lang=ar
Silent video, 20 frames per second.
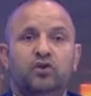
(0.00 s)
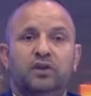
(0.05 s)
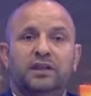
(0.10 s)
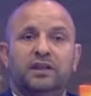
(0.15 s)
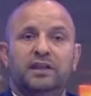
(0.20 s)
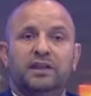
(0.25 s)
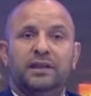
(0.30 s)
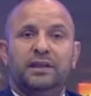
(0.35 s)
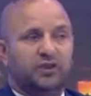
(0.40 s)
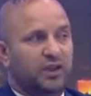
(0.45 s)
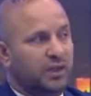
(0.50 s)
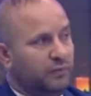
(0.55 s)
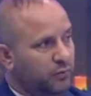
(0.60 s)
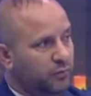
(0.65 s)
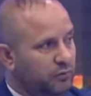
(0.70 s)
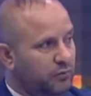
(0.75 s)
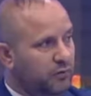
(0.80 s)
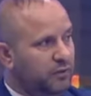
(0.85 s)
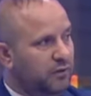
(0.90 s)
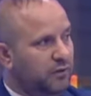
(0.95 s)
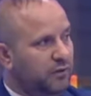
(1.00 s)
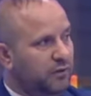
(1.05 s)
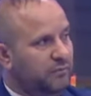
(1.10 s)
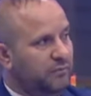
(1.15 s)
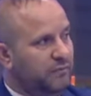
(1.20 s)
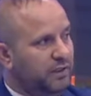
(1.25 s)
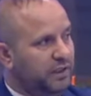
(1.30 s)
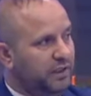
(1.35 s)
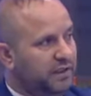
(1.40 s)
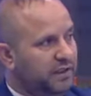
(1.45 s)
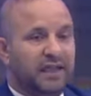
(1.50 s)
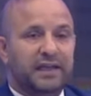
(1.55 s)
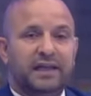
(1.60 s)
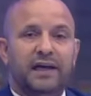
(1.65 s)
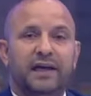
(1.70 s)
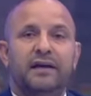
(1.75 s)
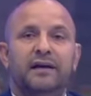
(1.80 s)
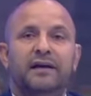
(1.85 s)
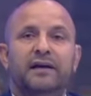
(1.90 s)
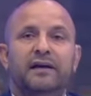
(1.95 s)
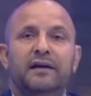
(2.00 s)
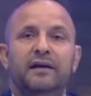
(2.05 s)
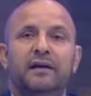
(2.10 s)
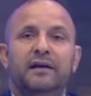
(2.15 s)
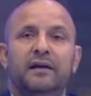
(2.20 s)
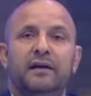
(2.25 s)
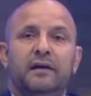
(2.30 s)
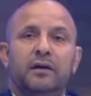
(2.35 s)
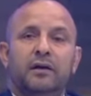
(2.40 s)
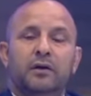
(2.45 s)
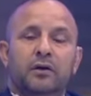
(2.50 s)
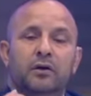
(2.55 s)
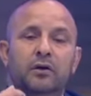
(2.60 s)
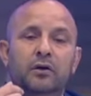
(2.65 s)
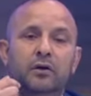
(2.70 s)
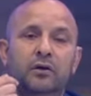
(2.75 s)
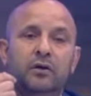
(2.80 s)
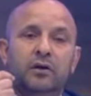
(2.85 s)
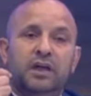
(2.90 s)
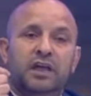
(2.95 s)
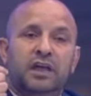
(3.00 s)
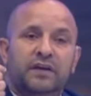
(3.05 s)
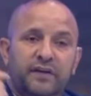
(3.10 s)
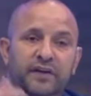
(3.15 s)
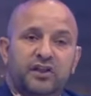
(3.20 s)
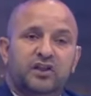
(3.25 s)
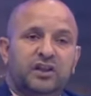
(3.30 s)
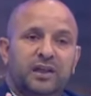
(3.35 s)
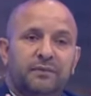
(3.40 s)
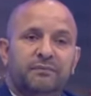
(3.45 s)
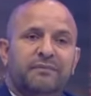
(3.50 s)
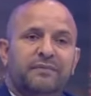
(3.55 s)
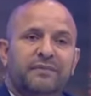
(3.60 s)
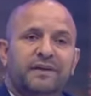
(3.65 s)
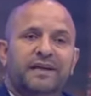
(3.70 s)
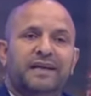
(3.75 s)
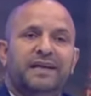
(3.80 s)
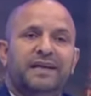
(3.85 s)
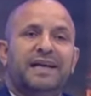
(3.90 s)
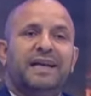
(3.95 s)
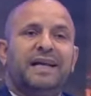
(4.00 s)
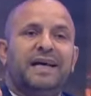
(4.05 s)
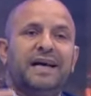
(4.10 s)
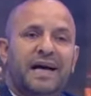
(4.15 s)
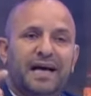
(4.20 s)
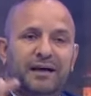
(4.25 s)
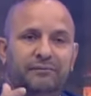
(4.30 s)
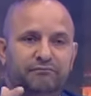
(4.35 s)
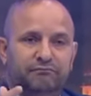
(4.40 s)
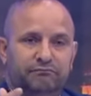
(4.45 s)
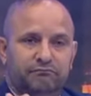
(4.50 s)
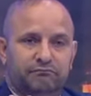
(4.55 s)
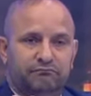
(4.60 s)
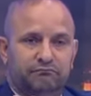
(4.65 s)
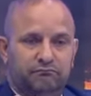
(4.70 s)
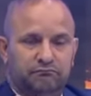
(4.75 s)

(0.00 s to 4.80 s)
هو تم جلبه من ايطاليا كيفاش تم ارغام